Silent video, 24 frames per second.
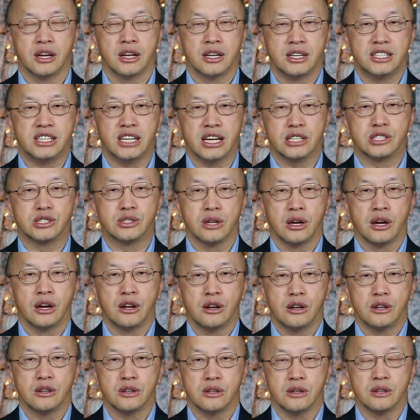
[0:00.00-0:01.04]
đề
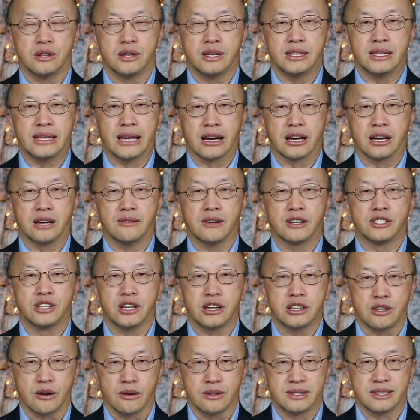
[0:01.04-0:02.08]
ờ, ờ, dạng cứ văn vâng chữ
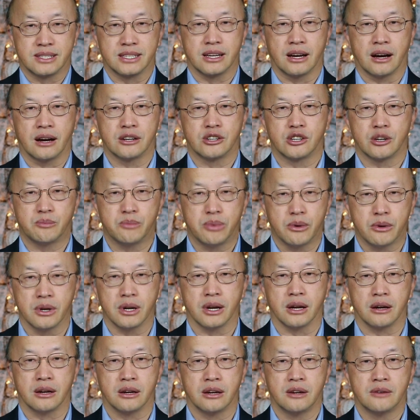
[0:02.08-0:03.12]
trôi chỉ được bố
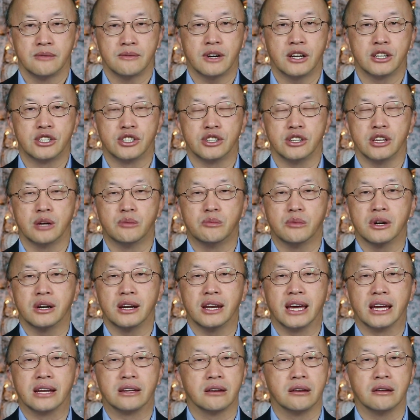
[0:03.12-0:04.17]
là văn chữ mua
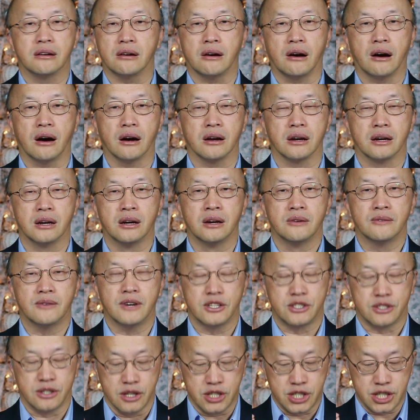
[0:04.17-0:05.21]
lệ được khó là
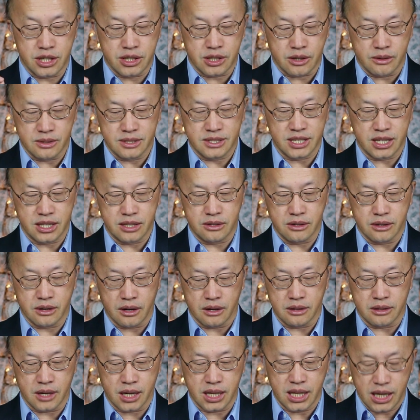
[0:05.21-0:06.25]
văn chữ chỉ trâu chỉ được
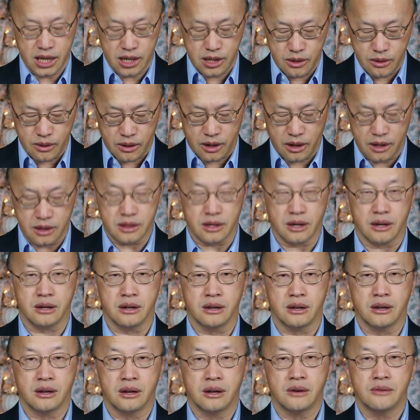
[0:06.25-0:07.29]
có chữ yên dúa hơn được
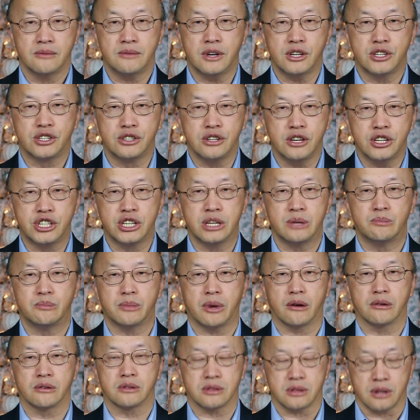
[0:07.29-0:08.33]
văn chữ chỉ
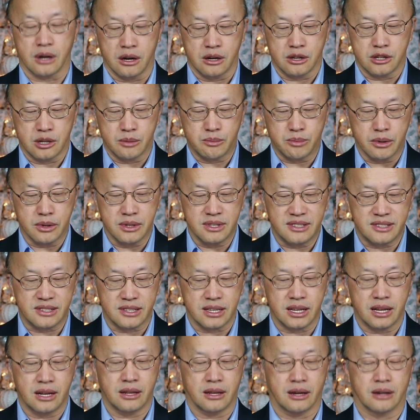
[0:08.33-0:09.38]
bao tờ được bốn
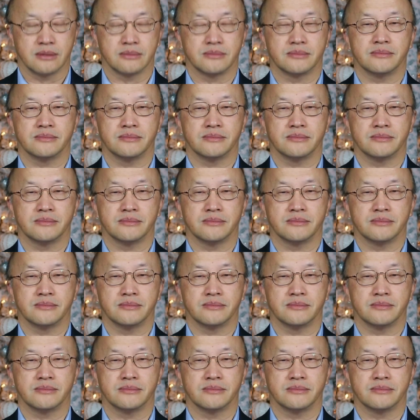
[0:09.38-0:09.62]
gì là